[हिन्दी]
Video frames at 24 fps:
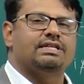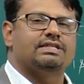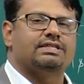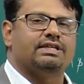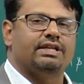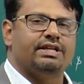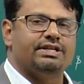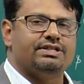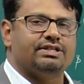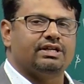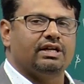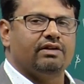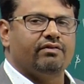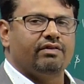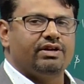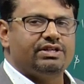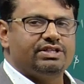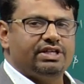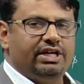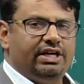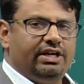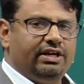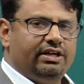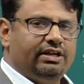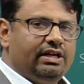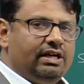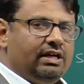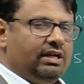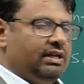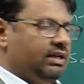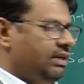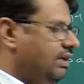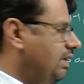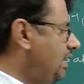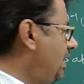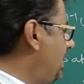ये सीरीज कन्वर्जेंट
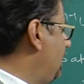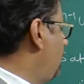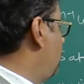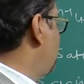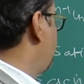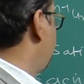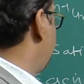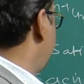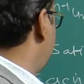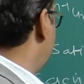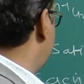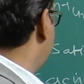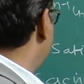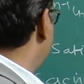नहीं होती है